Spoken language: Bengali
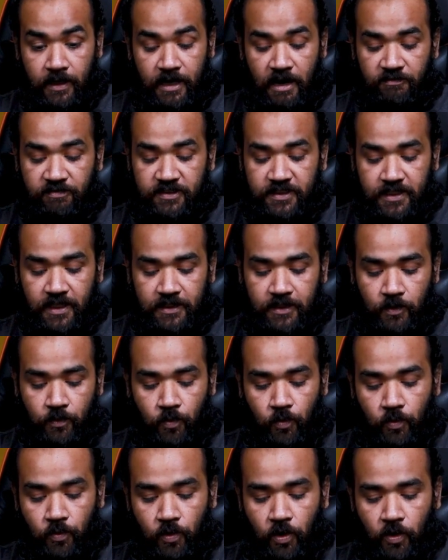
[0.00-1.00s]
গ্রাফিক্স কার্ডটা
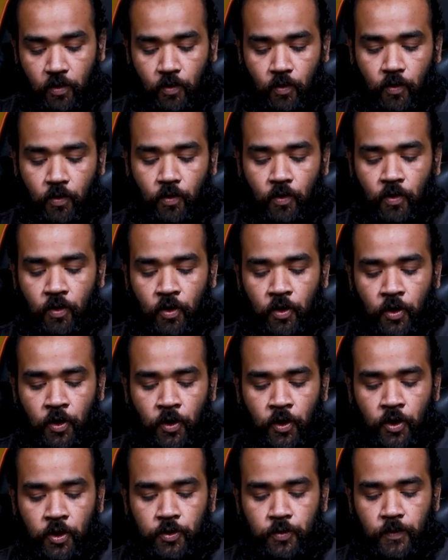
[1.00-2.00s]
কোর ক্লক হলো
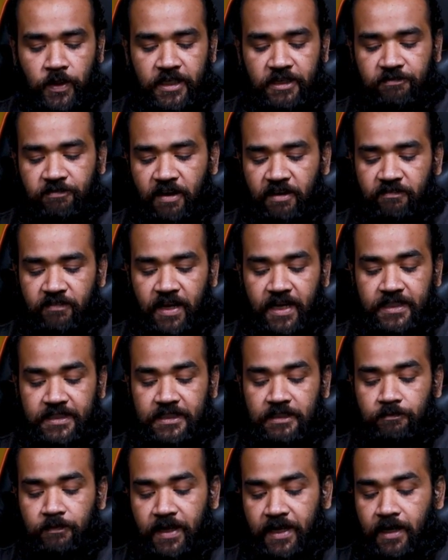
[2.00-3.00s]
টোয়েন্টি ফাইভ
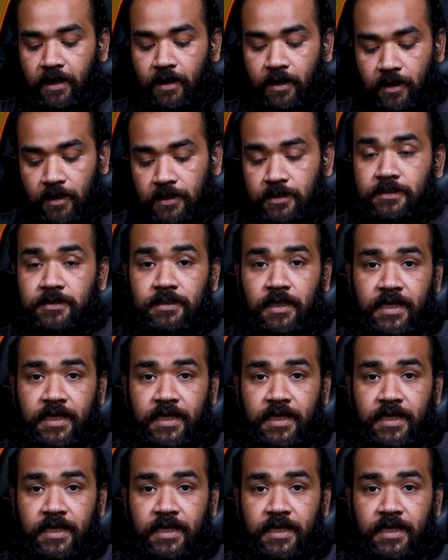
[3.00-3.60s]
এইটি মেগা আর